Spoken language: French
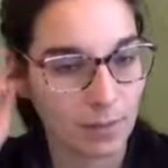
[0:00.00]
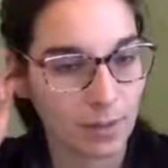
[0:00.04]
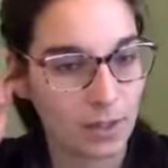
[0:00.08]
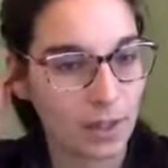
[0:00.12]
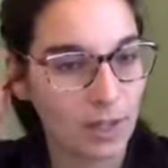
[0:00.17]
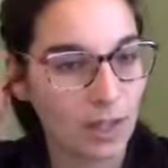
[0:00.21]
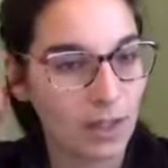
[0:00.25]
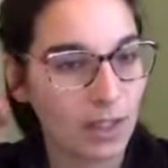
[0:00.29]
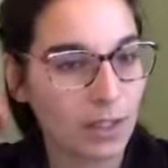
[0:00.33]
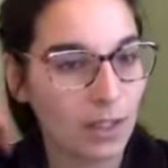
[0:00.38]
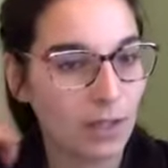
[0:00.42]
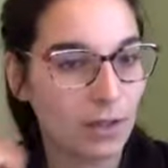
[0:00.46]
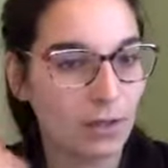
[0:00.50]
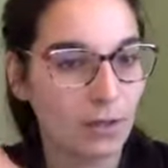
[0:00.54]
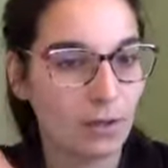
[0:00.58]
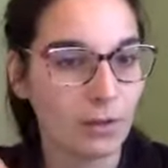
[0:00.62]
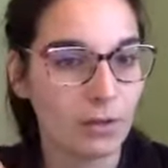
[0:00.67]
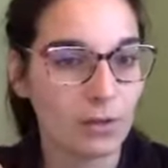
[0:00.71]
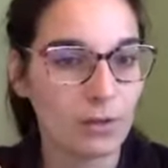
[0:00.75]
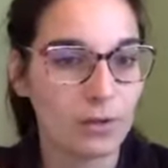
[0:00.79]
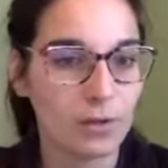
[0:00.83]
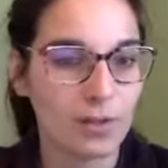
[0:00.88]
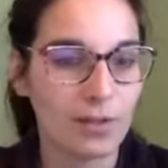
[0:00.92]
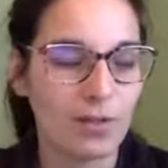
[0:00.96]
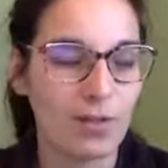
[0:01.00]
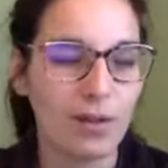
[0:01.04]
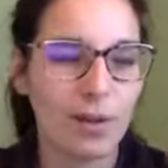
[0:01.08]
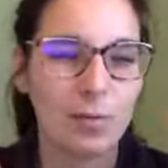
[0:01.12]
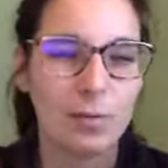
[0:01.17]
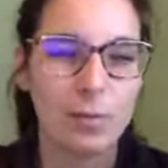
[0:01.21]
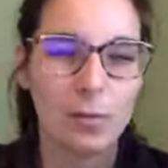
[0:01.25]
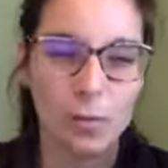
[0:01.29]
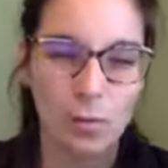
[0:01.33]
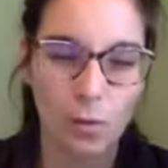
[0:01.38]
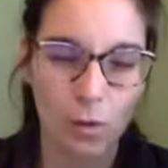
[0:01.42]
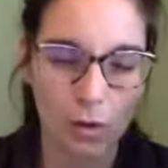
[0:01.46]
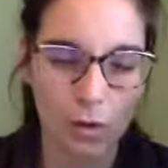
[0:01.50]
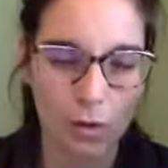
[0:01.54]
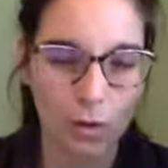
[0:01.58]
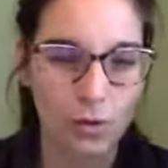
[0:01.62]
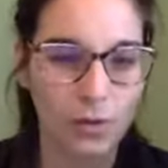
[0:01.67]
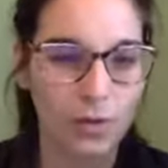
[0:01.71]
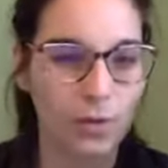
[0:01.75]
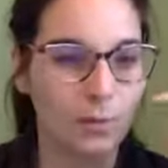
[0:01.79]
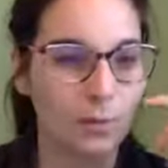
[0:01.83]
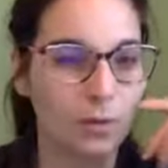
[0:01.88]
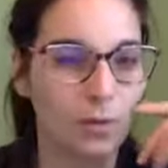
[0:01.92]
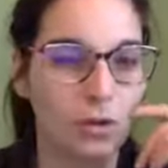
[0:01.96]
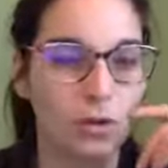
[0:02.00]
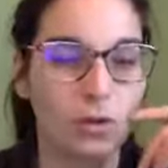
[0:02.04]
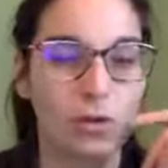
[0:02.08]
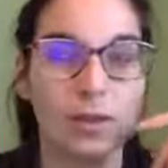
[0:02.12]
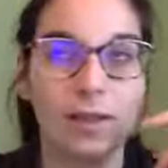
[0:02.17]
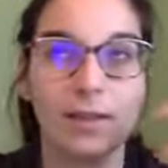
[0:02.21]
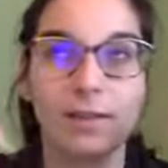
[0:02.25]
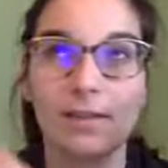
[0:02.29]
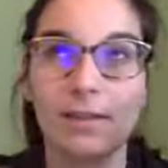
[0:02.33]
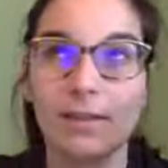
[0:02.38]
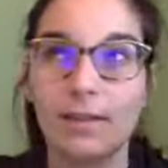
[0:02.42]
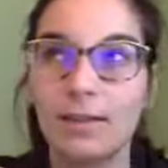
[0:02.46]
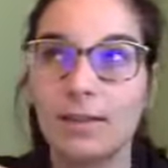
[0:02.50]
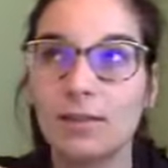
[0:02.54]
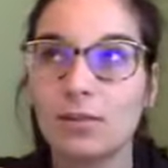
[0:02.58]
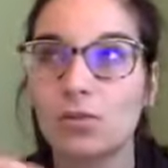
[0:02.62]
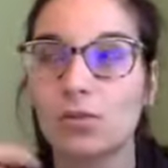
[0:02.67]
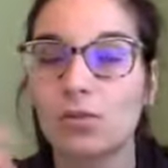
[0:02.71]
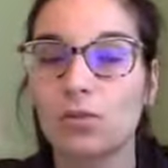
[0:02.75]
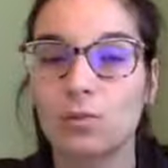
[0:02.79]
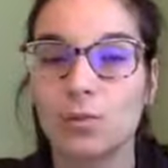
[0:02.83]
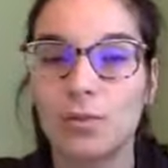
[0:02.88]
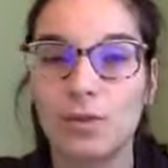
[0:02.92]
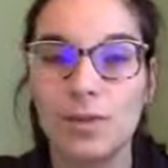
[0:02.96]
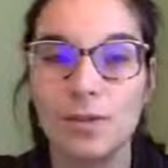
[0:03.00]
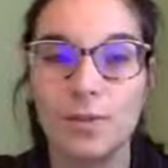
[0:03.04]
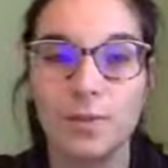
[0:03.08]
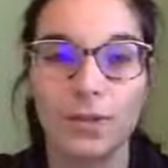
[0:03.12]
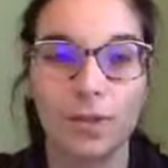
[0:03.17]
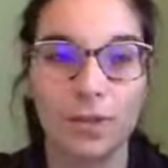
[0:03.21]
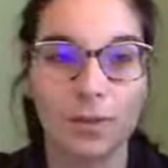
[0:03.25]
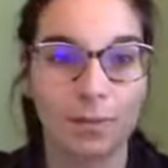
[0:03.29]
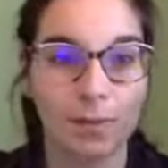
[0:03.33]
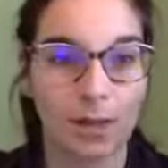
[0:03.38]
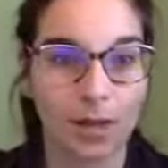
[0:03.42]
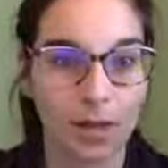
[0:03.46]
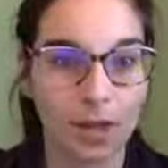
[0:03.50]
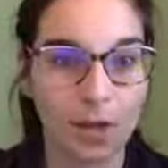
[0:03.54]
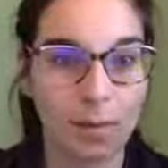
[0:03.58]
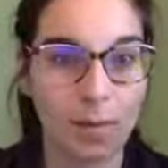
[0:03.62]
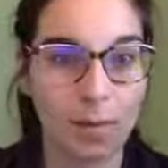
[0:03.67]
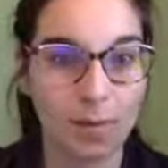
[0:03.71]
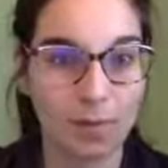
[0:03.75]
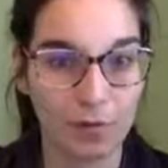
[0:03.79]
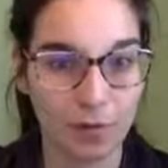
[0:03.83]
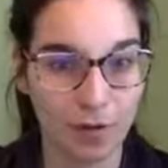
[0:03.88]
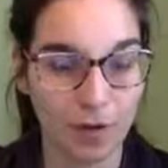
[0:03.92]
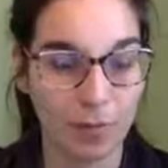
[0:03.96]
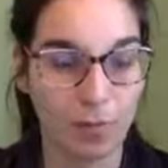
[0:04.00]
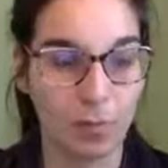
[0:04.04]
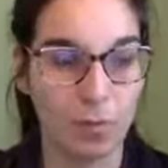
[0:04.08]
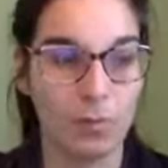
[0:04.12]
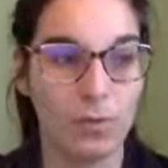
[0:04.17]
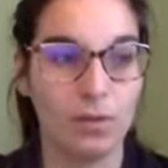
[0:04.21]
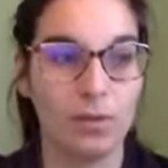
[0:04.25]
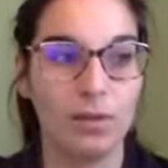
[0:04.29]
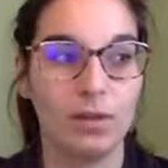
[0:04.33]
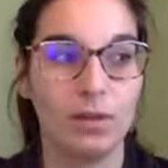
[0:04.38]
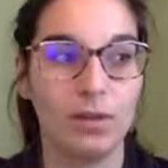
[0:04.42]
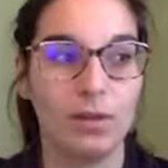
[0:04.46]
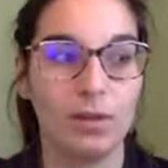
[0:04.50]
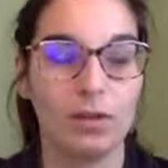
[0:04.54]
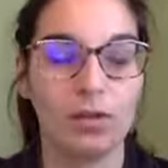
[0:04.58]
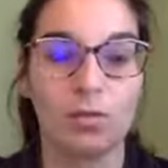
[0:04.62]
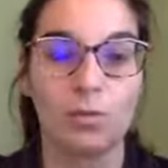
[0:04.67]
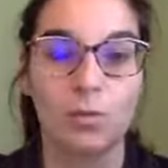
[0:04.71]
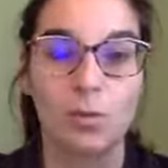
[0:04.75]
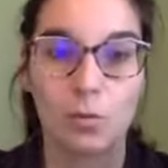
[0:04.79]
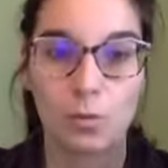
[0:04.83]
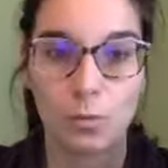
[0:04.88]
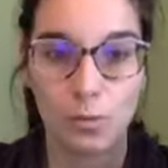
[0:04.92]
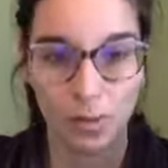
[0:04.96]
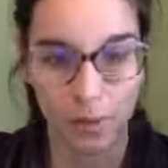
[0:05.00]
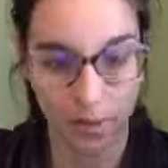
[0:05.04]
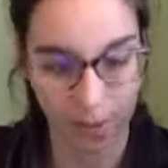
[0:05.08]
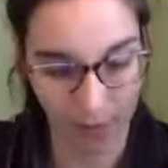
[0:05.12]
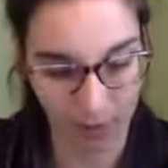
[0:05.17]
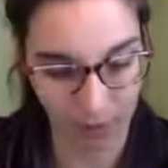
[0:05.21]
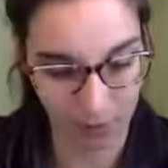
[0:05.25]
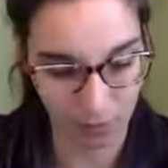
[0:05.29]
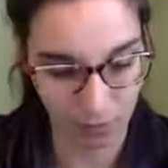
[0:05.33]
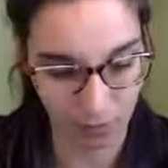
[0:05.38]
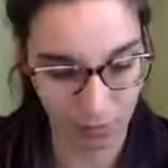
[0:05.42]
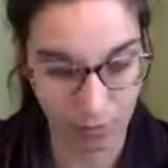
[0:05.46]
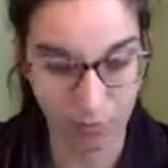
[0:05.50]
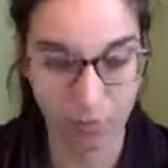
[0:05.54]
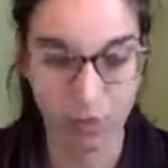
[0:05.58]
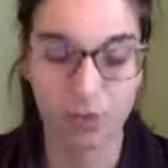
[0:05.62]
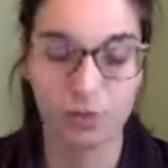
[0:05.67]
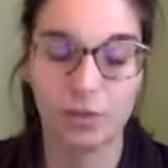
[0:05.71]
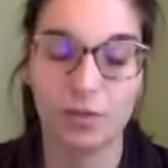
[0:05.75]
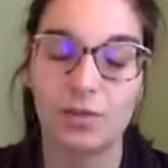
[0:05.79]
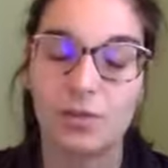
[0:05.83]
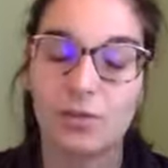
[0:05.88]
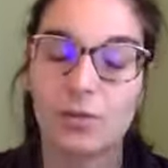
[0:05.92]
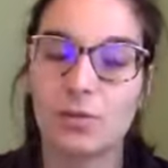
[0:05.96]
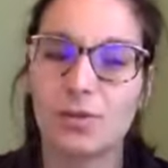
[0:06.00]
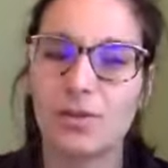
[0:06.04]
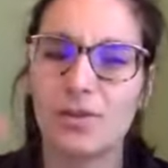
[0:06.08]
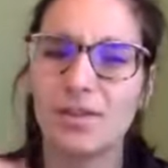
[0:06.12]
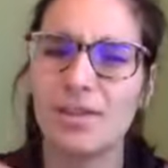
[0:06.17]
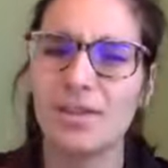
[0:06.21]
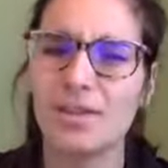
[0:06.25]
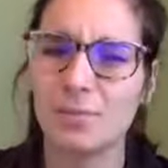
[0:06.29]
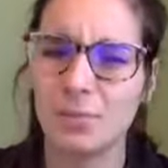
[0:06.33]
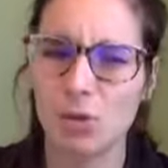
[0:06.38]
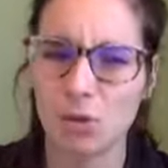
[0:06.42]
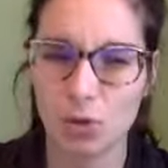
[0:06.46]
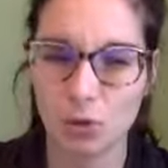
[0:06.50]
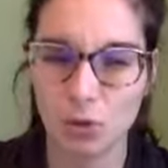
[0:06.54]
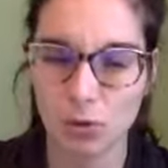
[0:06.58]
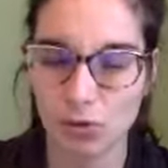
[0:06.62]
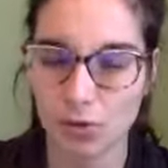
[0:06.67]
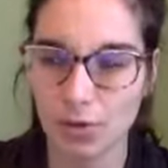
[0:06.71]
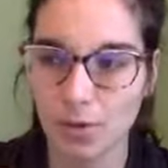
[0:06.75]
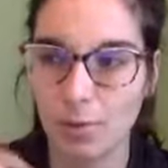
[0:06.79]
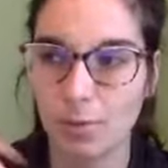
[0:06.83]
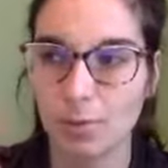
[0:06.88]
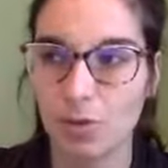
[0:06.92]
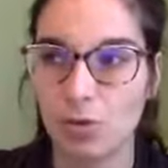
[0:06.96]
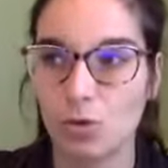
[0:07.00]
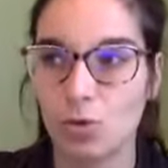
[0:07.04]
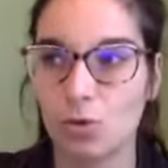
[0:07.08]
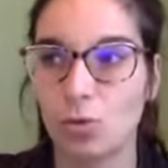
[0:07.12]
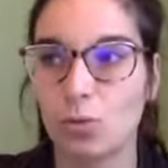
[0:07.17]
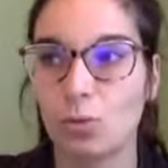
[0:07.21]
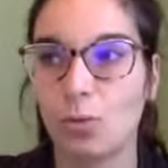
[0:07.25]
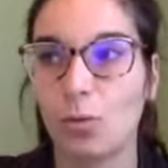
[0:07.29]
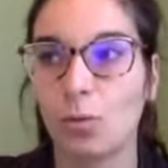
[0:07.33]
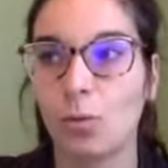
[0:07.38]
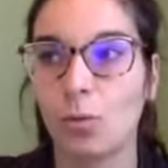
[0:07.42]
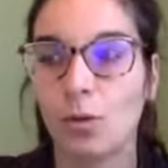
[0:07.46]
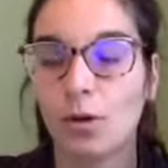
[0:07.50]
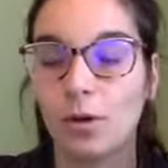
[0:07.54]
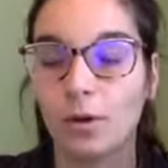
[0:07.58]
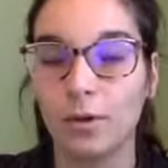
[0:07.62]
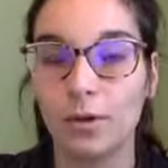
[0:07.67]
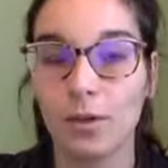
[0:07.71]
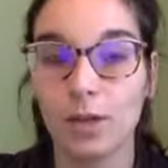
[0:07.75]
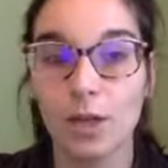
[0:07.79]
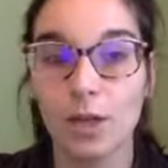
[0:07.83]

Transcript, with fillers: Et euh, ça fait un moment que ça me trotte dans la tête, que je me dis mais j'aimerais quand même vraiment bien. Alors je me suis posé la question d'avoir une associée, mais je sens que c'est pas juste pour moi.